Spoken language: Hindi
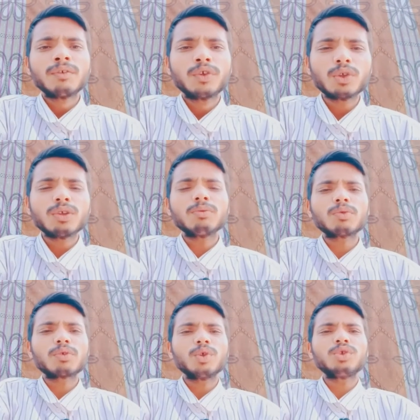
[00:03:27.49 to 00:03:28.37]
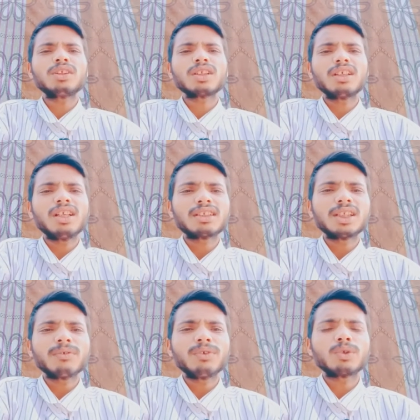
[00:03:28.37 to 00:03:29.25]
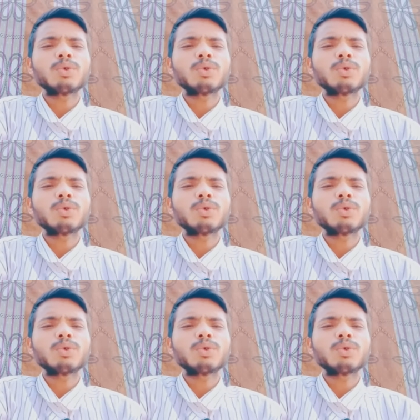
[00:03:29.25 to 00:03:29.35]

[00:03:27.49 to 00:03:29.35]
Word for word: फिर वो कोशिश करने लगता है फिर